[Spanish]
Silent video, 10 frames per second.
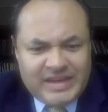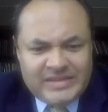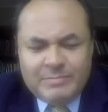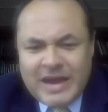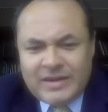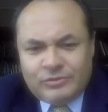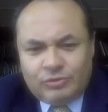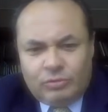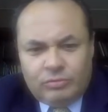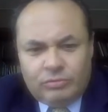6 de
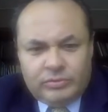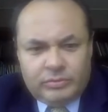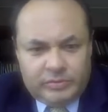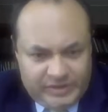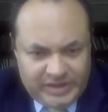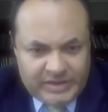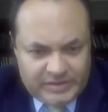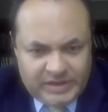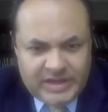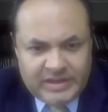marzo, sí,
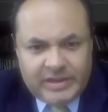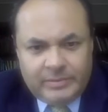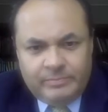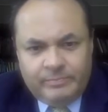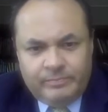siguiente.